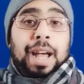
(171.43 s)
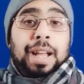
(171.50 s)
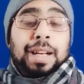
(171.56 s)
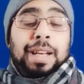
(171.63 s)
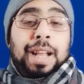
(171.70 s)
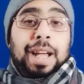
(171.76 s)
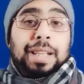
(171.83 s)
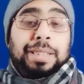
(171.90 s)

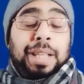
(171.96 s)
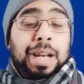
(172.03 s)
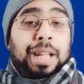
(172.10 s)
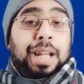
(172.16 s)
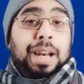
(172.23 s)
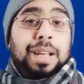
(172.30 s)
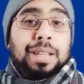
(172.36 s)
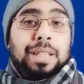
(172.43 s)
أن
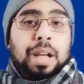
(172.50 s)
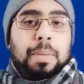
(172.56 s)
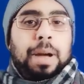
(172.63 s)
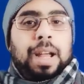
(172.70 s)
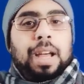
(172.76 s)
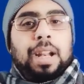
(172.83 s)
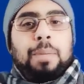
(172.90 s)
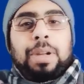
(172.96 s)
تلك
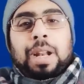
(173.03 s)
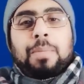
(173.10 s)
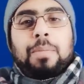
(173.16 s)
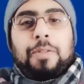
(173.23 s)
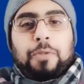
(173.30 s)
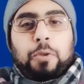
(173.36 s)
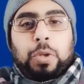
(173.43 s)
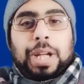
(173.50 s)
الإصابة كان من
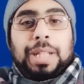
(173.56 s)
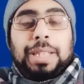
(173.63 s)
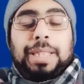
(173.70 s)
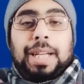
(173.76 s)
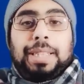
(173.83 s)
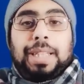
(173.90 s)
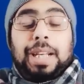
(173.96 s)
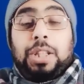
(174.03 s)
المفروض أن
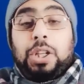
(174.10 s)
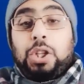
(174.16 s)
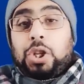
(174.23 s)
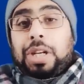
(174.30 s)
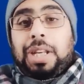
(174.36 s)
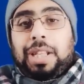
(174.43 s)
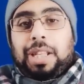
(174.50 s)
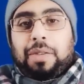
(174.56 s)
تأتي
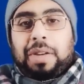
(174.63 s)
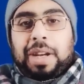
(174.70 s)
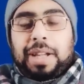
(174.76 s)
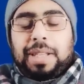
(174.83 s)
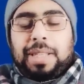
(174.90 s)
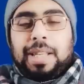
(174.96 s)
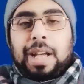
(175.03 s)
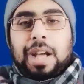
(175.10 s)
لديجانيني
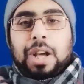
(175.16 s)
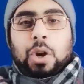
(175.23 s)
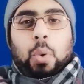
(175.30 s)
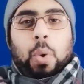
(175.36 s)
تافاريس